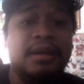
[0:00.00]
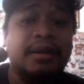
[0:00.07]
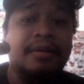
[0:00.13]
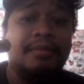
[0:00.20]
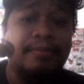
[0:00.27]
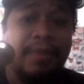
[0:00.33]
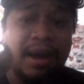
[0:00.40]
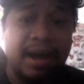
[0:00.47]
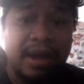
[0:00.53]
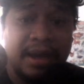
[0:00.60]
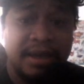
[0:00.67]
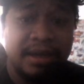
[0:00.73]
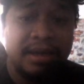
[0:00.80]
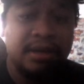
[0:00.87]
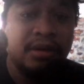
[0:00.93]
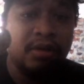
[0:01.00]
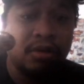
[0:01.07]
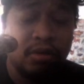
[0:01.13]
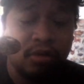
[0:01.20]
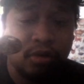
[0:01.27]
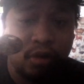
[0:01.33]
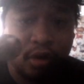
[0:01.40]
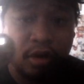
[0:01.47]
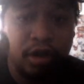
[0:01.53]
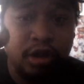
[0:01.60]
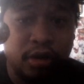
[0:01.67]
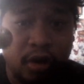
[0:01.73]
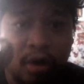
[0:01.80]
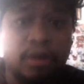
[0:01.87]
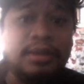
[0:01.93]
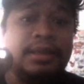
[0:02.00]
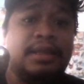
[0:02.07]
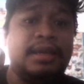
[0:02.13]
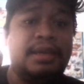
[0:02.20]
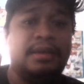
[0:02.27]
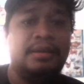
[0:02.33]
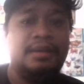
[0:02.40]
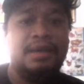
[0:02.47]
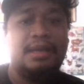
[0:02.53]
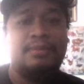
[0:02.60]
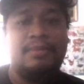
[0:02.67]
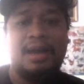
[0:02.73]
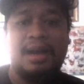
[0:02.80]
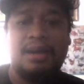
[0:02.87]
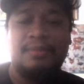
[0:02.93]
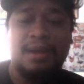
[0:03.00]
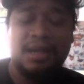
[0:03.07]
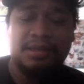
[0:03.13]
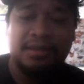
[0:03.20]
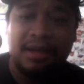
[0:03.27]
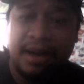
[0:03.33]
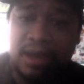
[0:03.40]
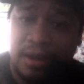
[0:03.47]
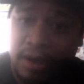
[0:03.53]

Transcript: by call only. Yan mga kamaster ha, ah.